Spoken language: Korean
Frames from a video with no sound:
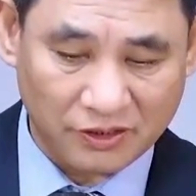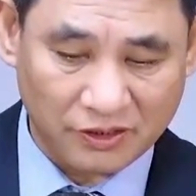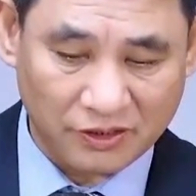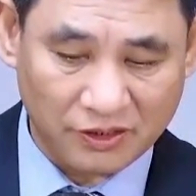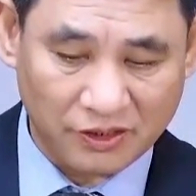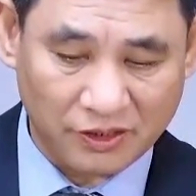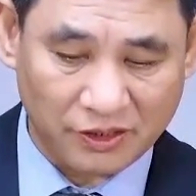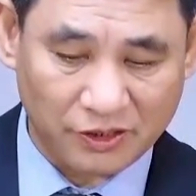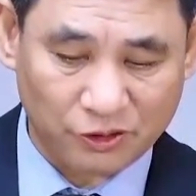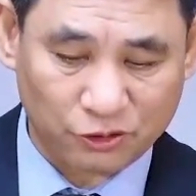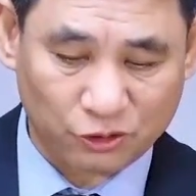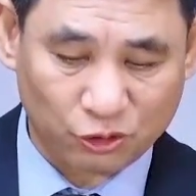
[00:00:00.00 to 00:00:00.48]

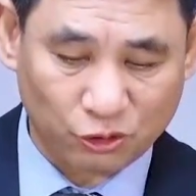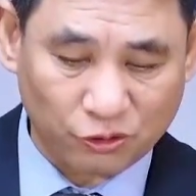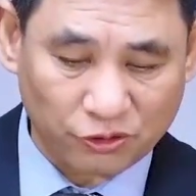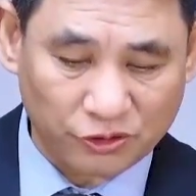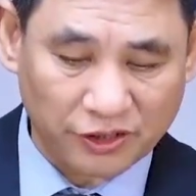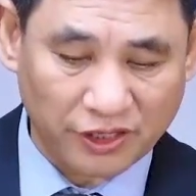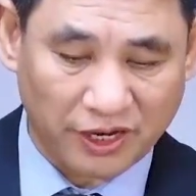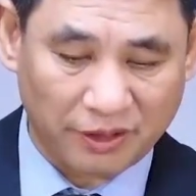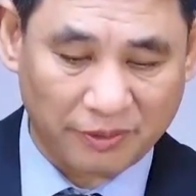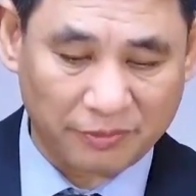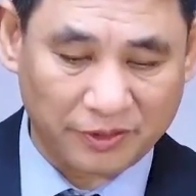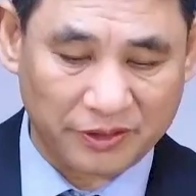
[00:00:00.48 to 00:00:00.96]

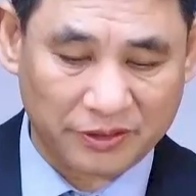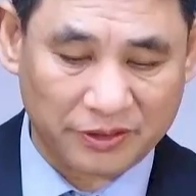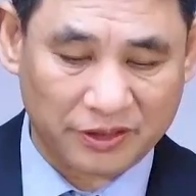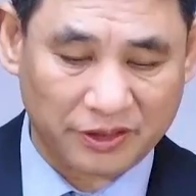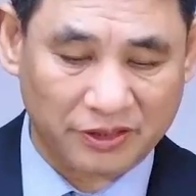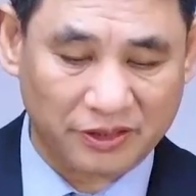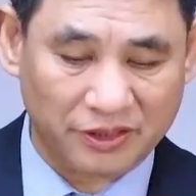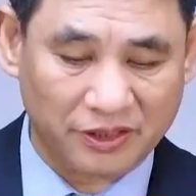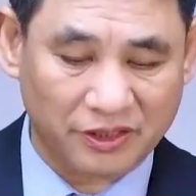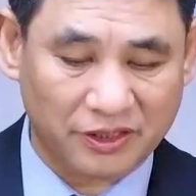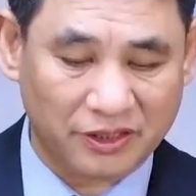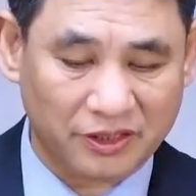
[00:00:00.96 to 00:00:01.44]
소개하면서
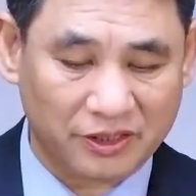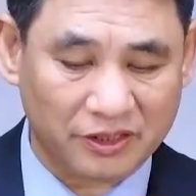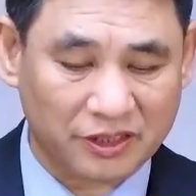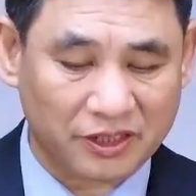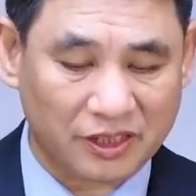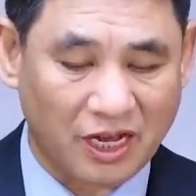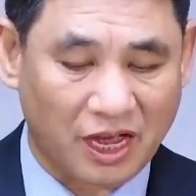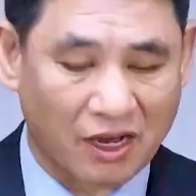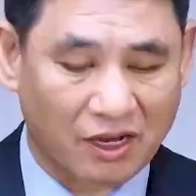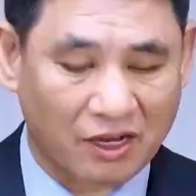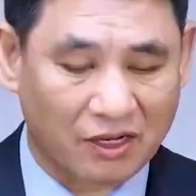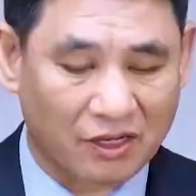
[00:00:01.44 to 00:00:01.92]
이
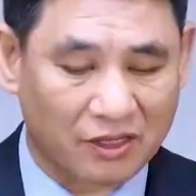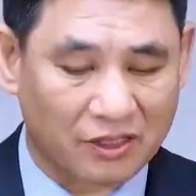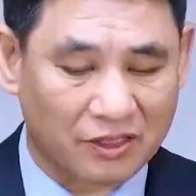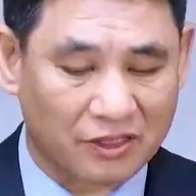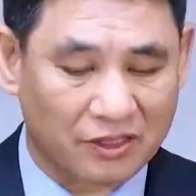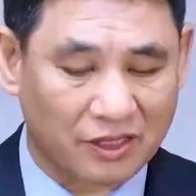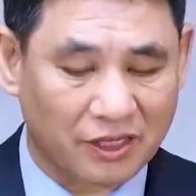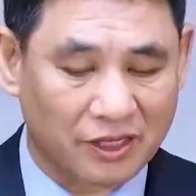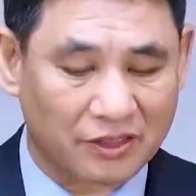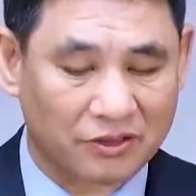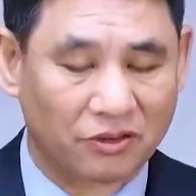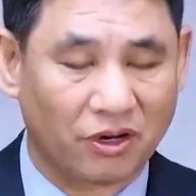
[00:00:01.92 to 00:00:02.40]

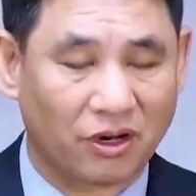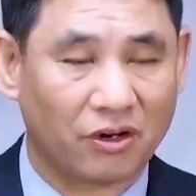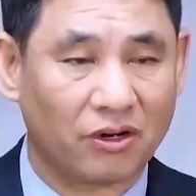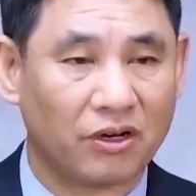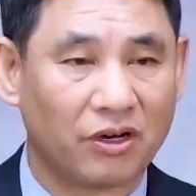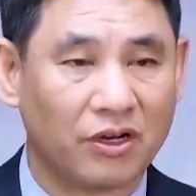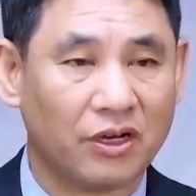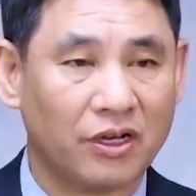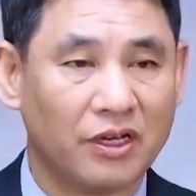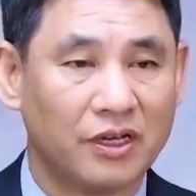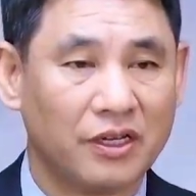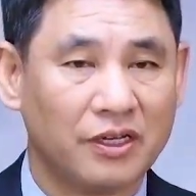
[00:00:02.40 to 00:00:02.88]
사건에서
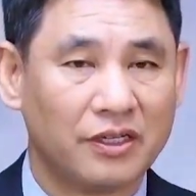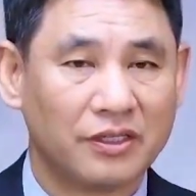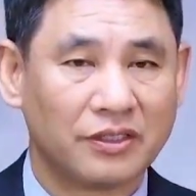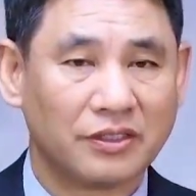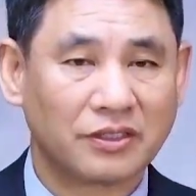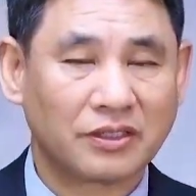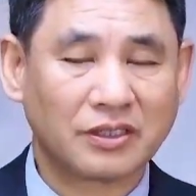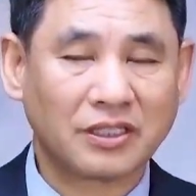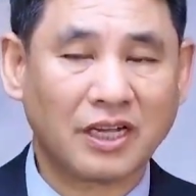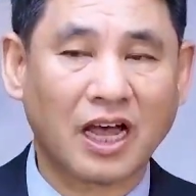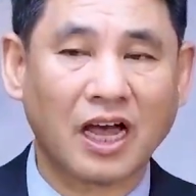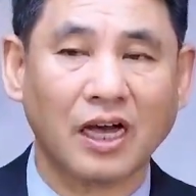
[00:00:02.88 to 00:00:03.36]

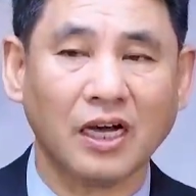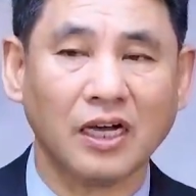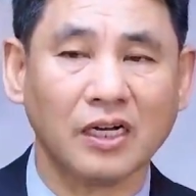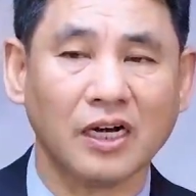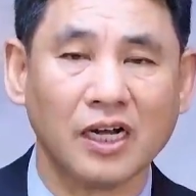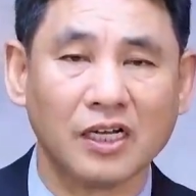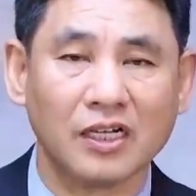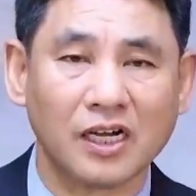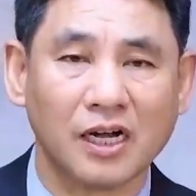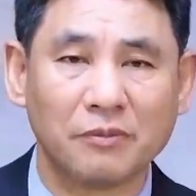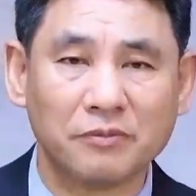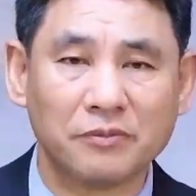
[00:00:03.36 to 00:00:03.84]

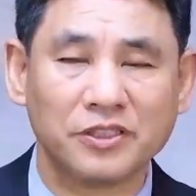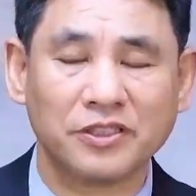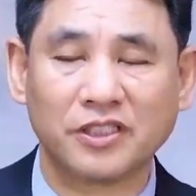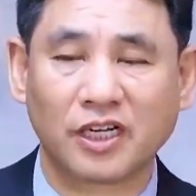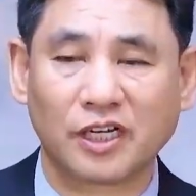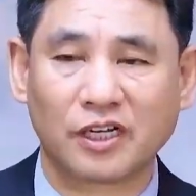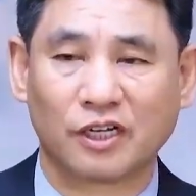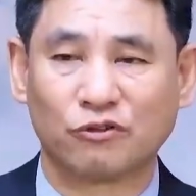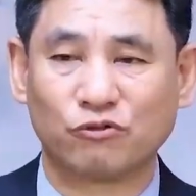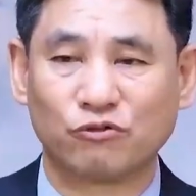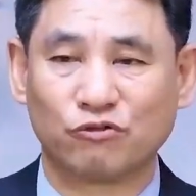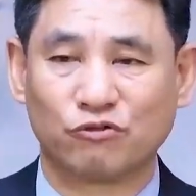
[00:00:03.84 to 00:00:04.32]
살아남은 자가
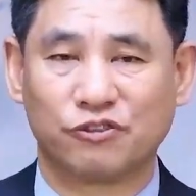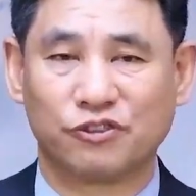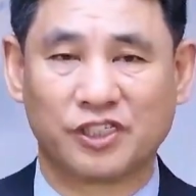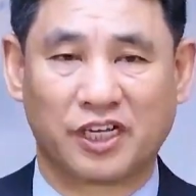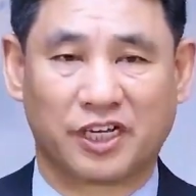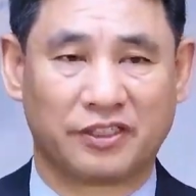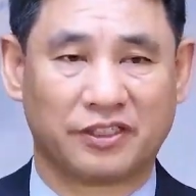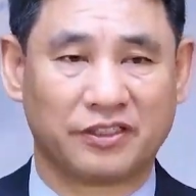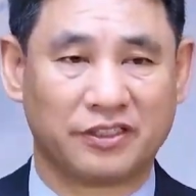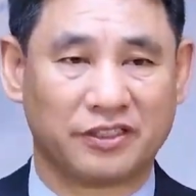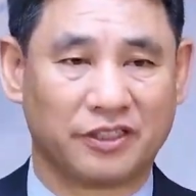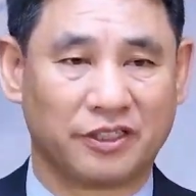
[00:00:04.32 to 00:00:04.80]

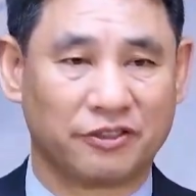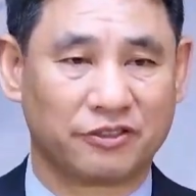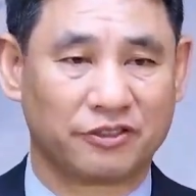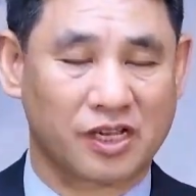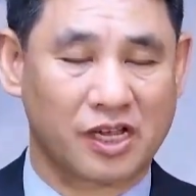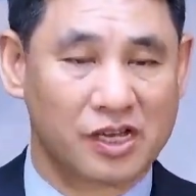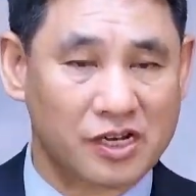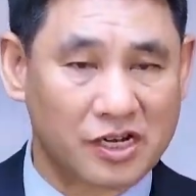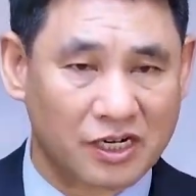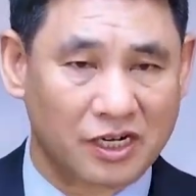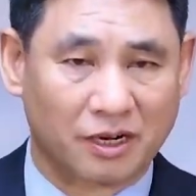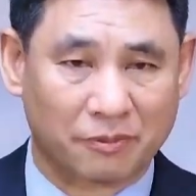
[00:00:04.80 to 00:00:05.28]
누구냐는 거예요.
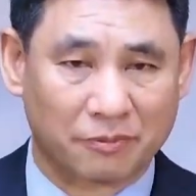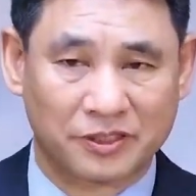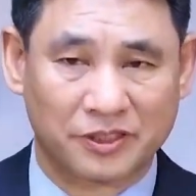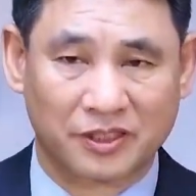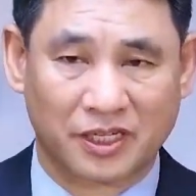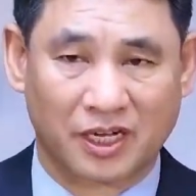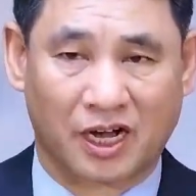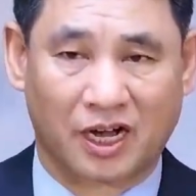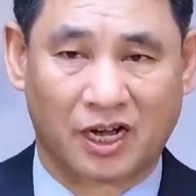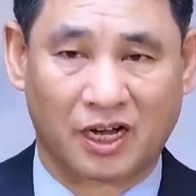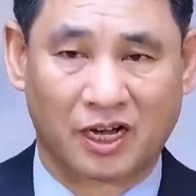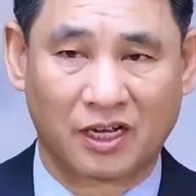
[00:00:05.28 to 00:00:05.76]
살아남은
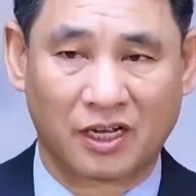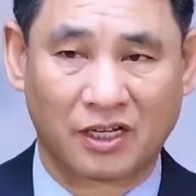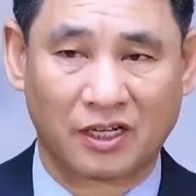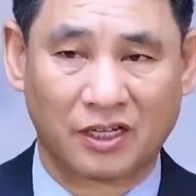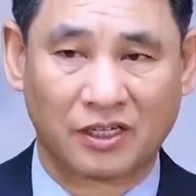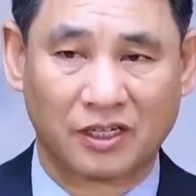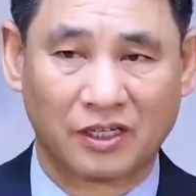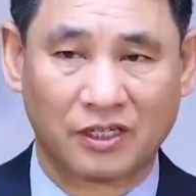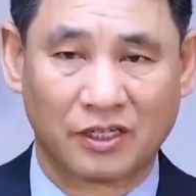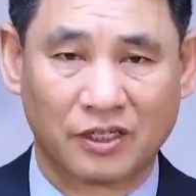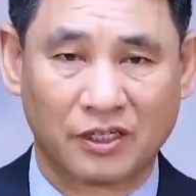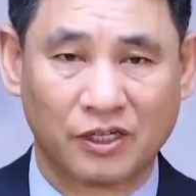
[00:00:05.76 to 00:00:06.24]
자.
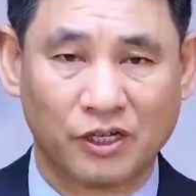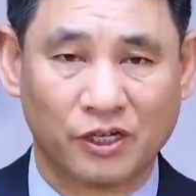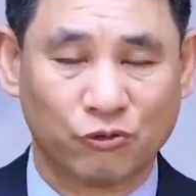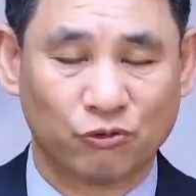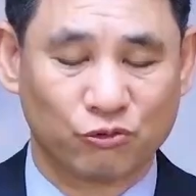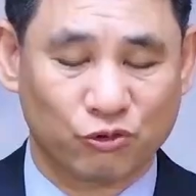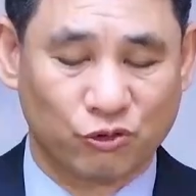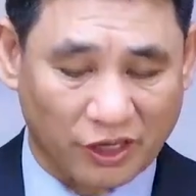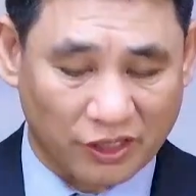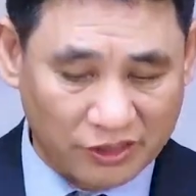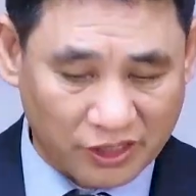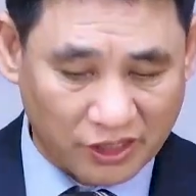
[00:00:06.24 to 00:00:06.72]

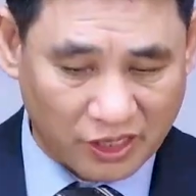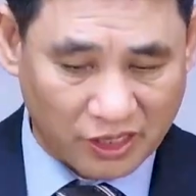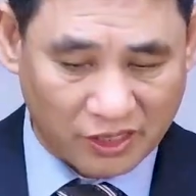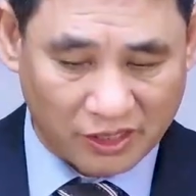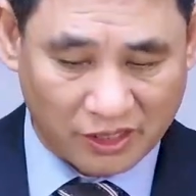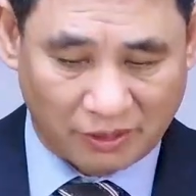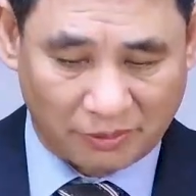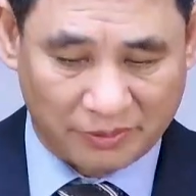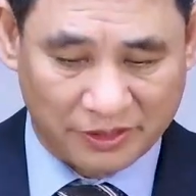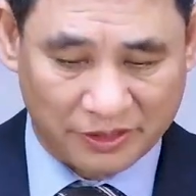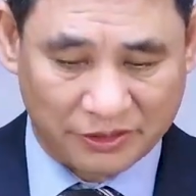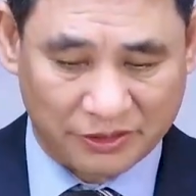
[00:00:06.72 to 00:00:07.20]
누가
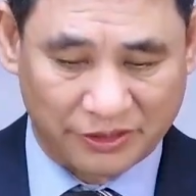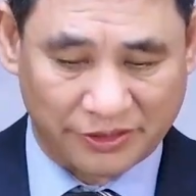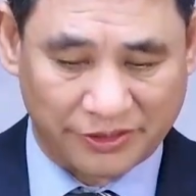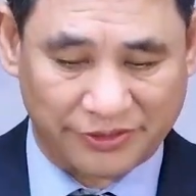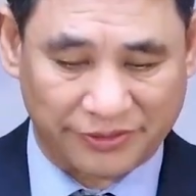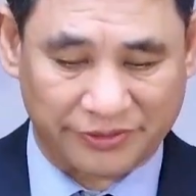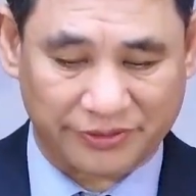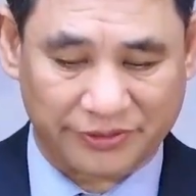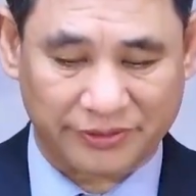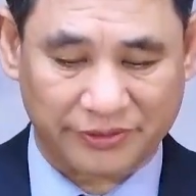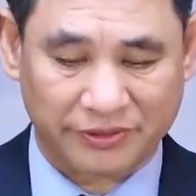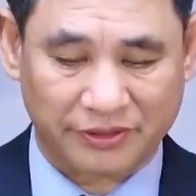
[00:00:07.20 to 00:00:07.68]
살아남았어요?
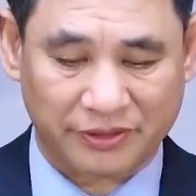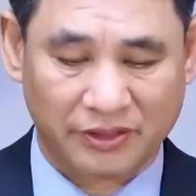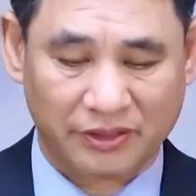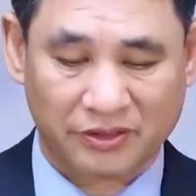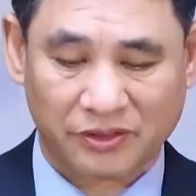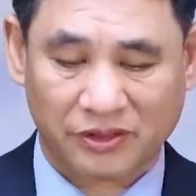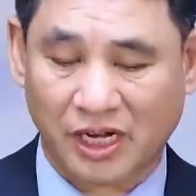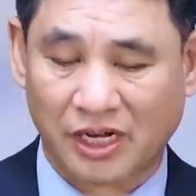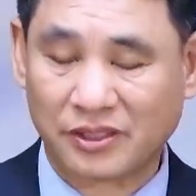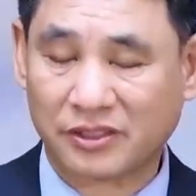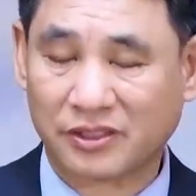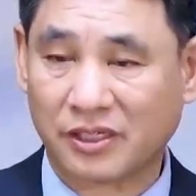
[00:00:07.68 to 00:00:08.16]

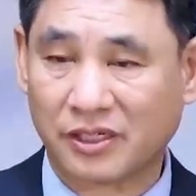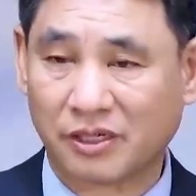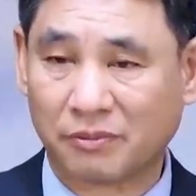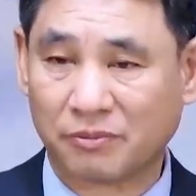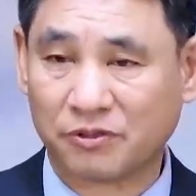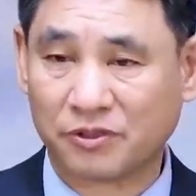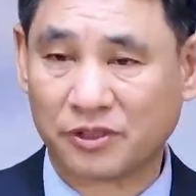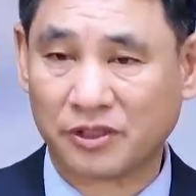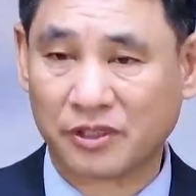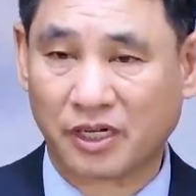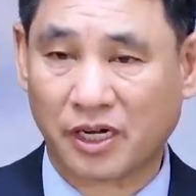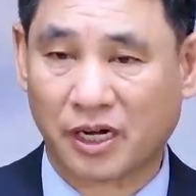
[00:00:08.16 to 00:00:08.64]
사절에
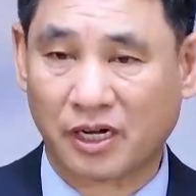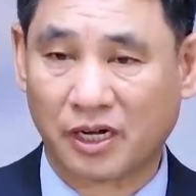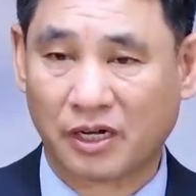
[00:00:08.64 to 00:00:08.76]
보니까